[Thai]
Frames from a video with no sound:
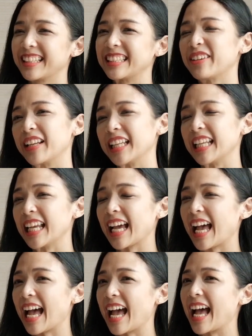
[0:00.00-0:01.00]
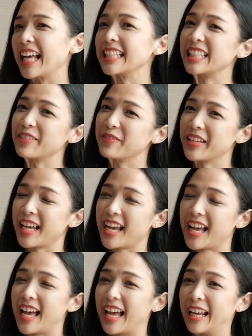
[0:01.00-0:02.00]
สวัสดีค่ะจิ๊บนะ
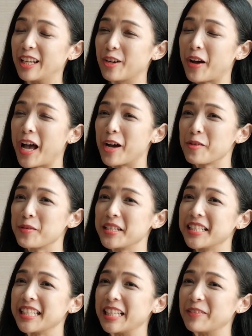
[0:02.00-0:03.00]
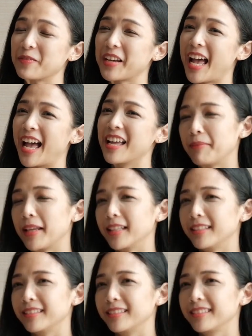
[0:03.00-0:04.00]
คะโยคะวิทจิ๊บค่ะเป็น
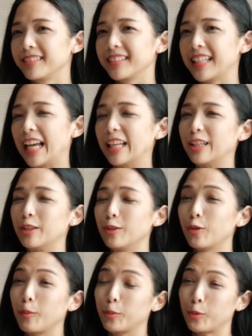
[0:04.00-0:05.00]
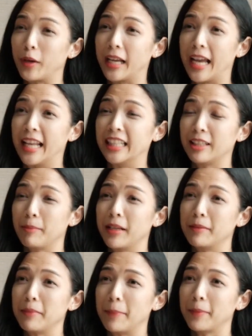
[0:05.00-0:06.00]
การรวมตัวกันแต่เป็
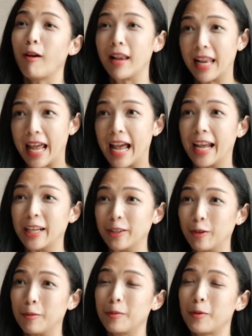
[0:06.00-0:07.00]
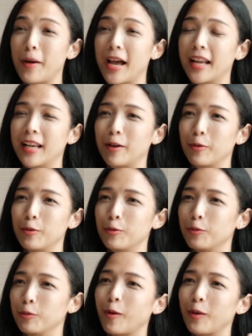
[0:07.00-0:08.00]
นแบบออนไลน์เนาะเพราะว่าเราอ
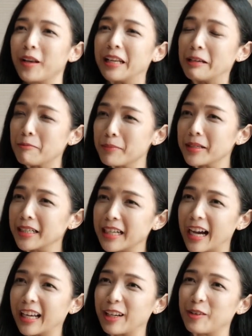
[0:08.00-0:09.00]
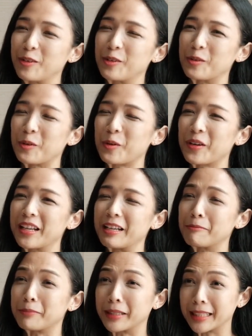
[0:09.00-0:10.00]
ยู่คนละเมืองเราอยู่คน
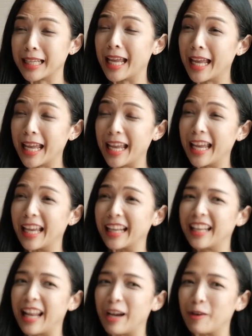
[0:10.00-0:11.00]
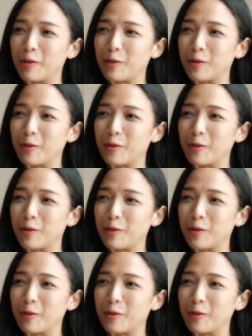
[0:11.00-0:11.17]
ละประเทศเรา